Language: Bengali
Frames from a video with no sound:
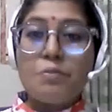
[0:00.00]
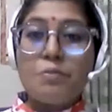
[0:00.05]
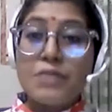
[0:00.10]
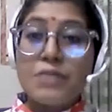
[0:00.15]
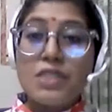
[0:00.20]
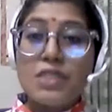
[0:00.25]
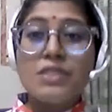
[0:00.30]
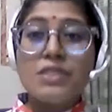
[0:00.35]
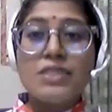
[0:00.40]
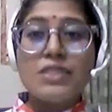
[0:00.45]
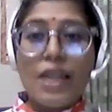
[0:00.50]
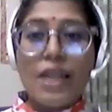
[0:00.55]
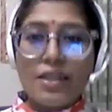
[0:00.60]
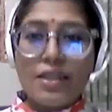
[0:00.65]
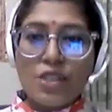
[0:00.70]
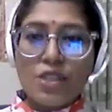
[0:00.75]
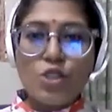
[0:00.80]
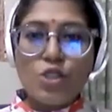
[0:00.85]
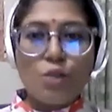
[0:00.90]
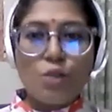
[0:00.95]
বিশেষ
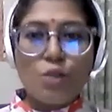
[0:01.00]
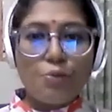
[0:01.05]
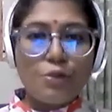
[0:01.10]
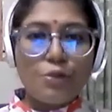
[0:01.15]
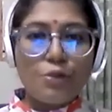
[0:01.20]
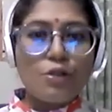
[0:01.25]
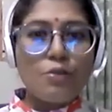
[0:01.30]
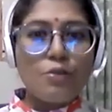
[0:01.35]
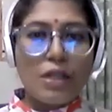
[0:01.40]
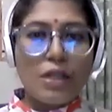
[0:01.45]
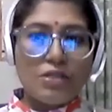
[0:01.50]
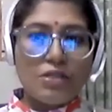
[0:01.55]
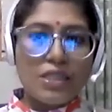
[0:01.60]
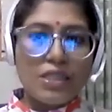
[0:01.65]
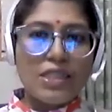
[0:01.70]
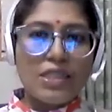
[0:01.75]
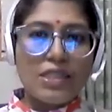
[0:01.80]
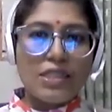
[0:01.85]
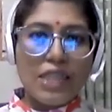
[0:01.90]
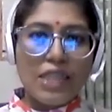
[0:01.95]
চাহিদা সম্পন্ন
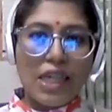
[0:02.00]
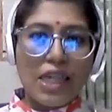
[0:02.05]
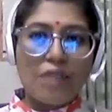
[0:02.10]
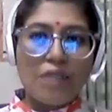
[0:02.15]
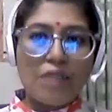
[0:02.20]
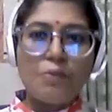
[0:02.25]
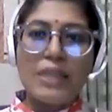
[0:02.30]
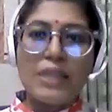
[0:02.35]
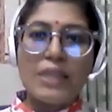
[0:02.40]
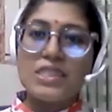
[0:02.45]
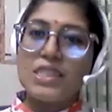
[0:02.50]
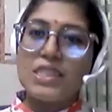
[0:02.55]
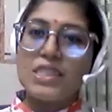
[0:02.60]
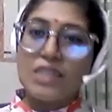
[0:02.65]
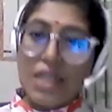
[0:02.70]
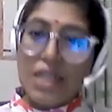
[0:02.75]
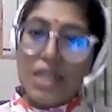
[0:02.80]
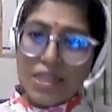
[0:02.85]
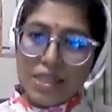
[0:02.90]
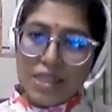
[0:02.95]
মানুষদেরকেই বা
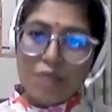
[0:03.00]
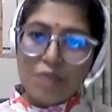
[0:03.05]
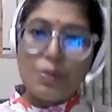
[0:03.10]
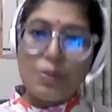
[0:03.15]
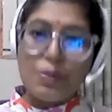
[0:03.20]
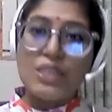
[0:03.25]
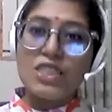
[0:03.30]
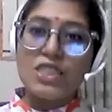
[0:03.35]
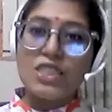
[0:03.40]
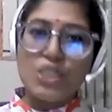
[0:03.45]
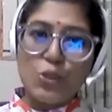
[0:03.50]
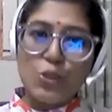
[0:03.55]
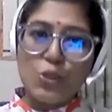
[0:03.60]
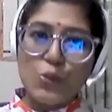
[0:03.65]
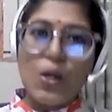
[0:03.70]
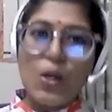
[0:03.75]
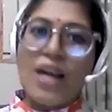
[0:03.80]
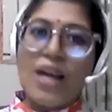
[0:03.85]
শিক্ষার্থী বা শিশু